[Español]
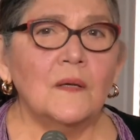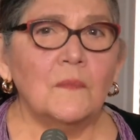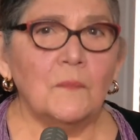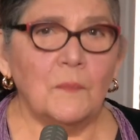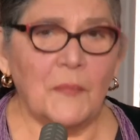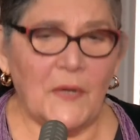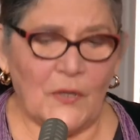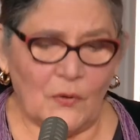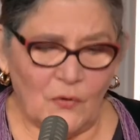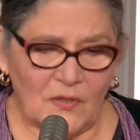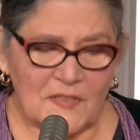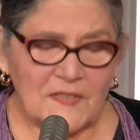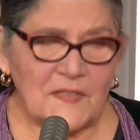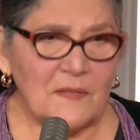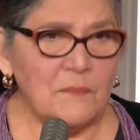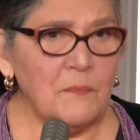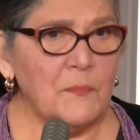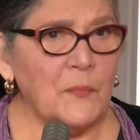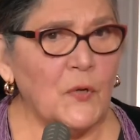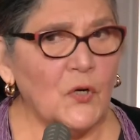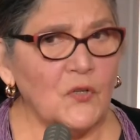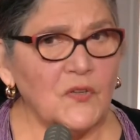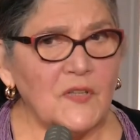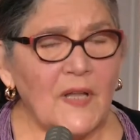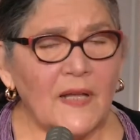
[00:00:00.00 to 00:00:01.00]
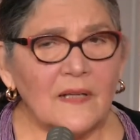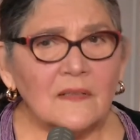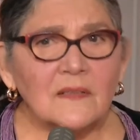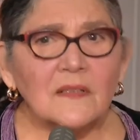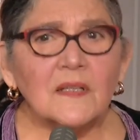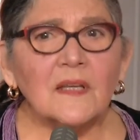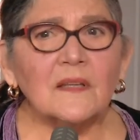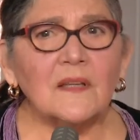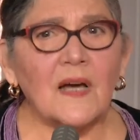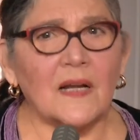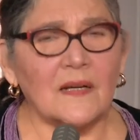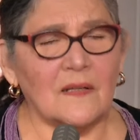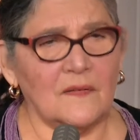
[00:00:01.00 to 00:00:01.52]
Pero es
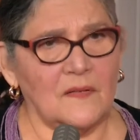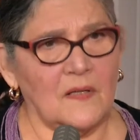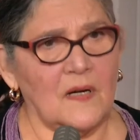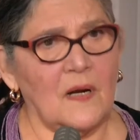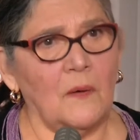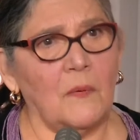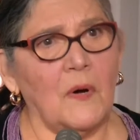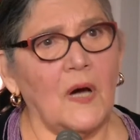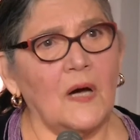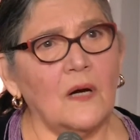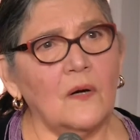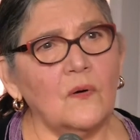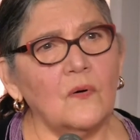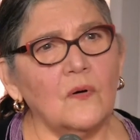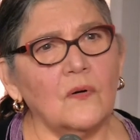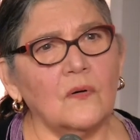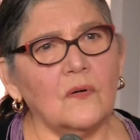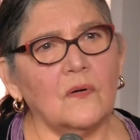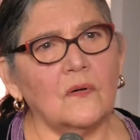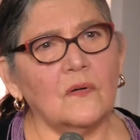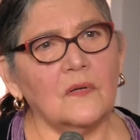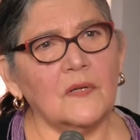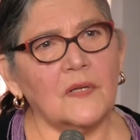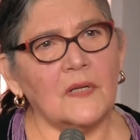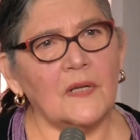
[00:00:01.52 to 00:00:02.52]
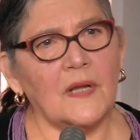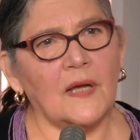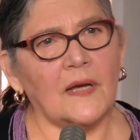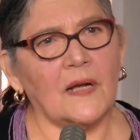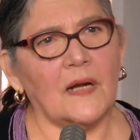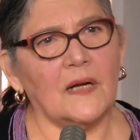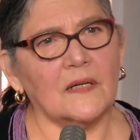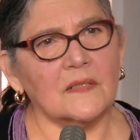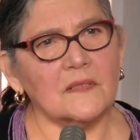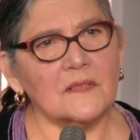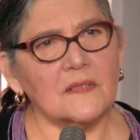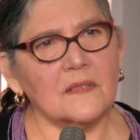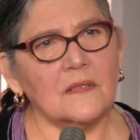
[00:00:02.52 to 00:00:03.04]
importante dar trabajo en la
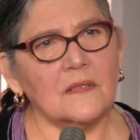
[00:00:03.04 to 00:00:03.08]
cárcel.